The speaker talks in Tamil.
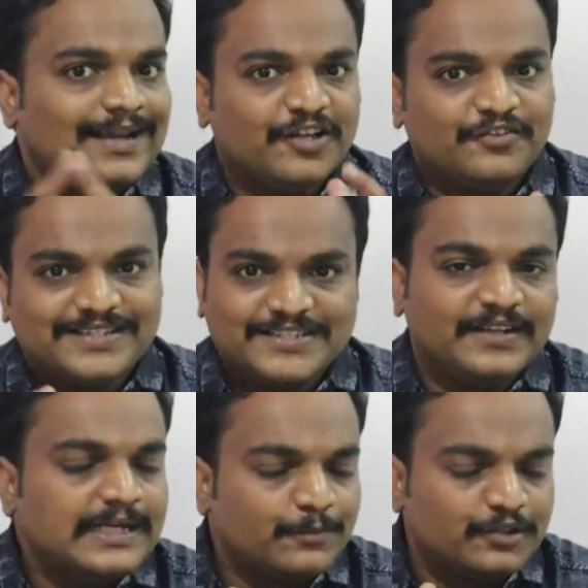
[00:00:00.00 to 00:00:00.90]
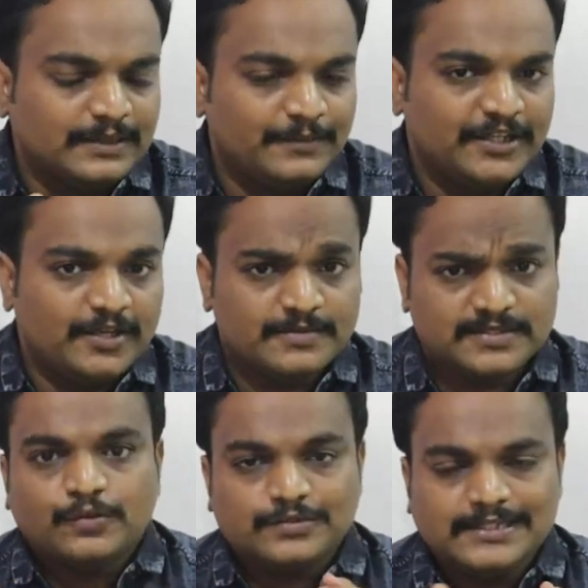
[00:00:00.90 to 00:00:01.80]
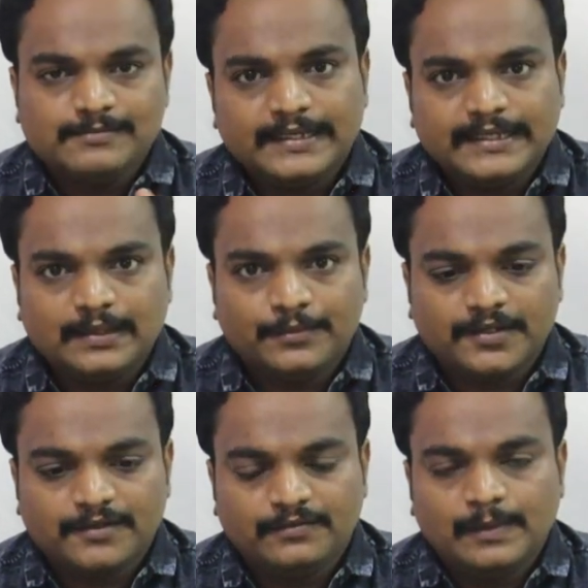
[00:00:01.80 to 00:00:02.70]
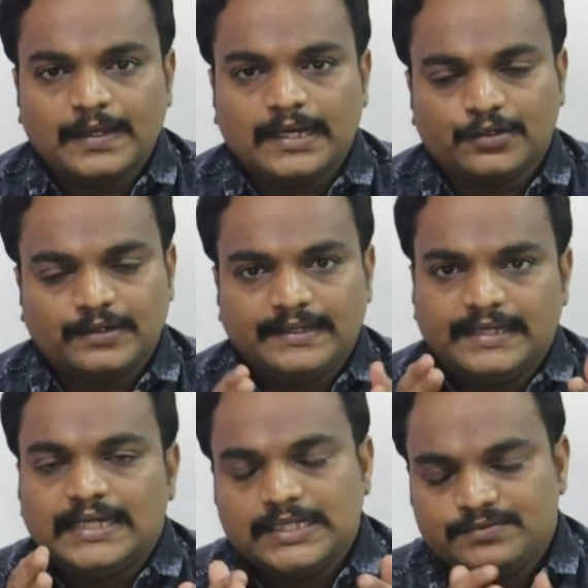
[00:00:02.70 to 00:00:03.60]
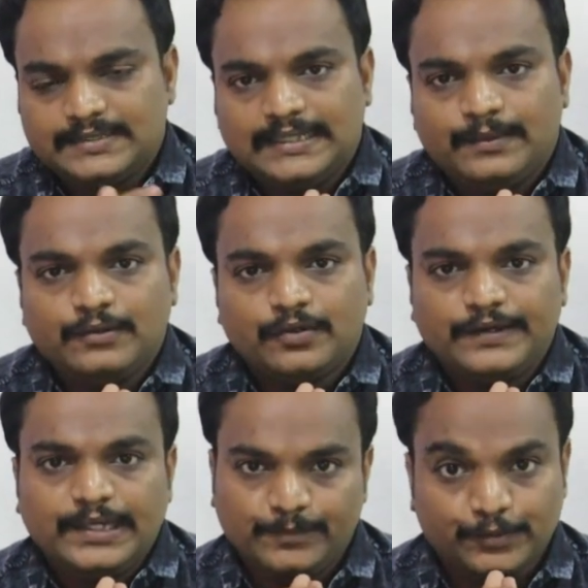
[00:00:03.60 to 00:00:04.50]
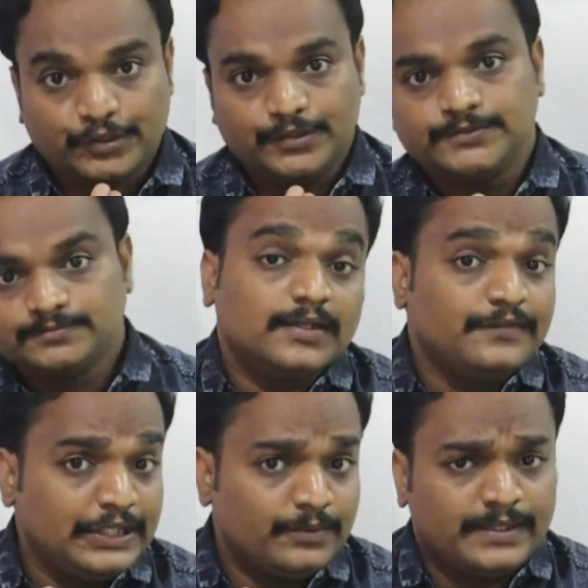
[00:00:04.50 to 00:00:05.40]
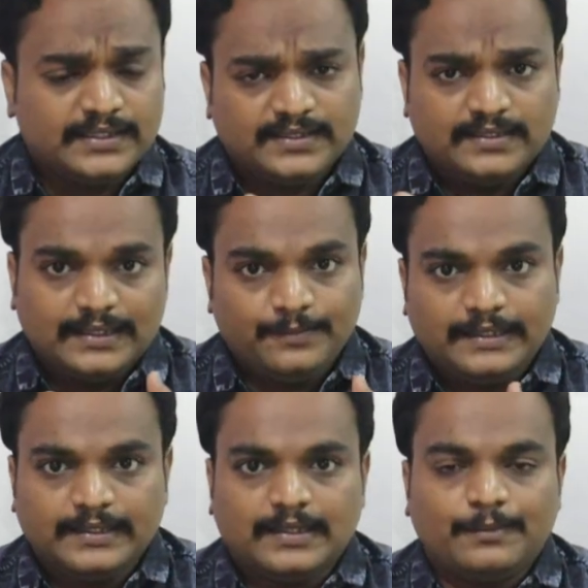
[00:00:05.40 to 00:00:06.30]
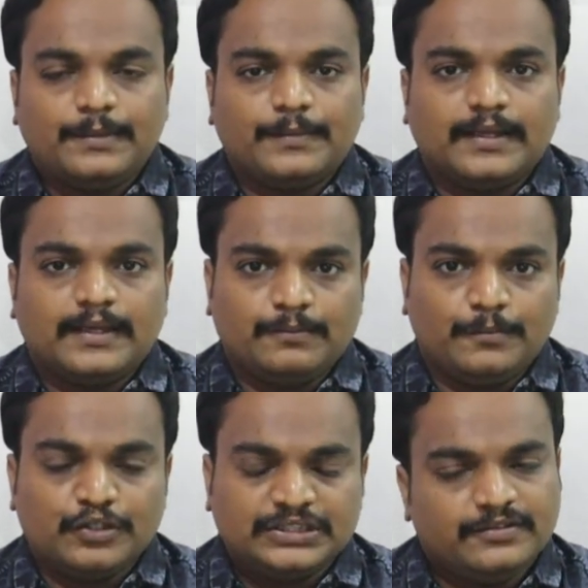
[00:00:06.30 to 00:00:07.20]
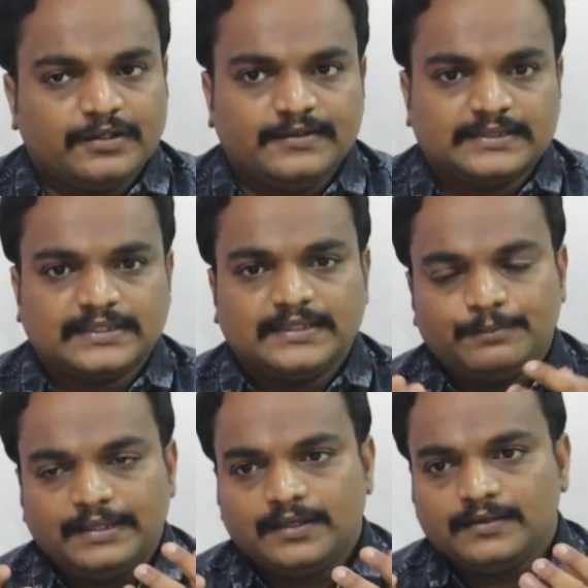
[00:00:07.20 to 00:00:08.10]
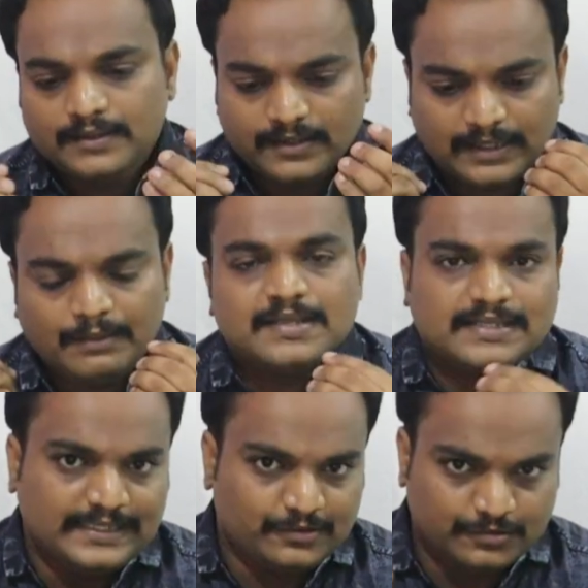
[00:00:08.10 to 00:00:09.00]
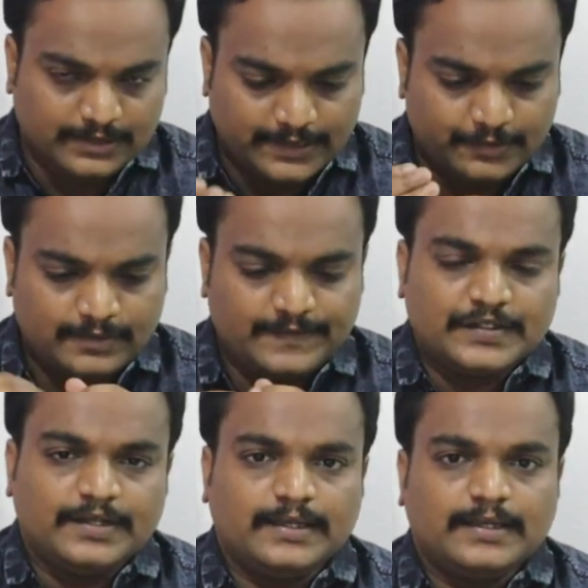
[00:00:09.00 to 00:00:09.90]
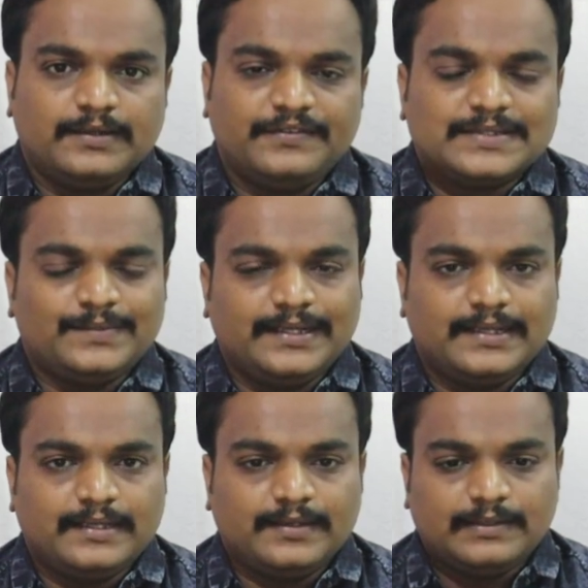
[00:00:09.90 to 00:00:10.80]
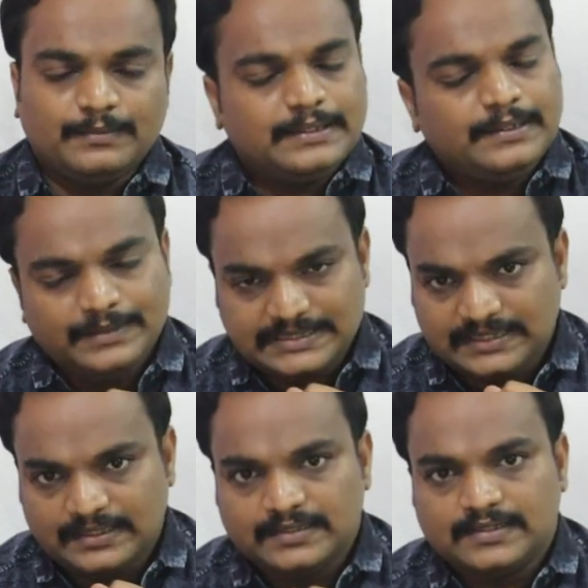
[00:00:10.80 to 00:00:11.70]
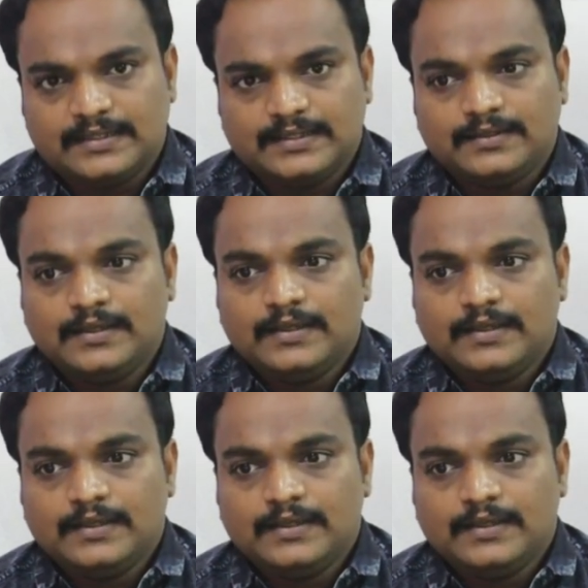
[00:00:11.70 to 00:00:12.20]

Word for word: ஹலோ ஃப்ரெண்ட்ஸ் வெல்கம் டு தமிழ் காமர்ஸ் கொஞ்ச நாள் நம்ம ஃப்ளிப்கார்ட்டோட நெகட்டிவ் சைட் அப்படின்னு ஒரு வீடியோ போட்டிருந்தோம் அந்த வீடியோ பார்த்துட்டு நிறைய பேர் கமெண்ட் பண்ணாங்க பாசிட்டிவான வேஸில் எப்படின்னா ஆமாம் சார் எனக்கும் இந்த ஒரு விஷயம் எனக்கு ஃபேஸ் பண்ணியிருக்கேன் இந்த மாதிரி பிரச்சனை இருந்திருக்கு